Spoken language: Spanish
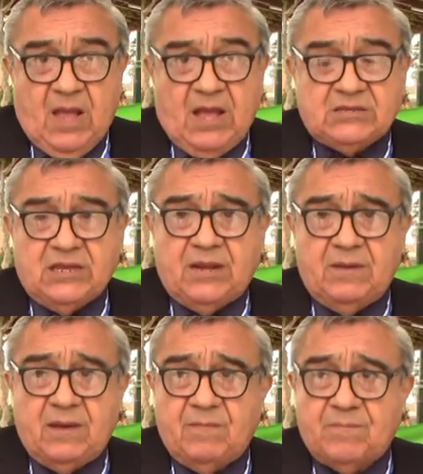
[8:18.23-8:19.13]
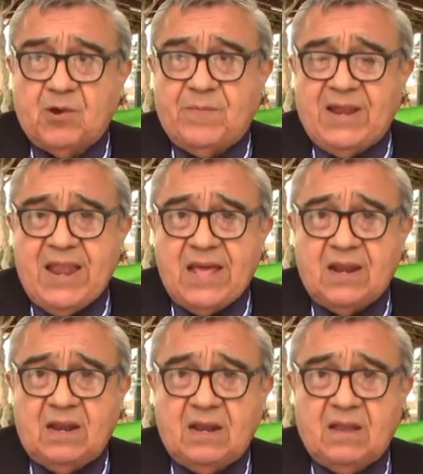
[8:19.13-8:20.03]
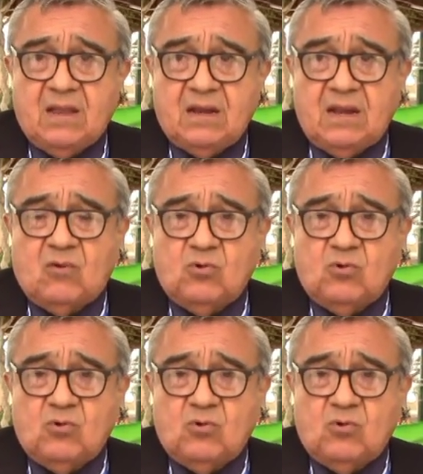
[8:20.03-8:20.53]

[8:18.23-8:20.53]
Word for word: hacer eh, propalar la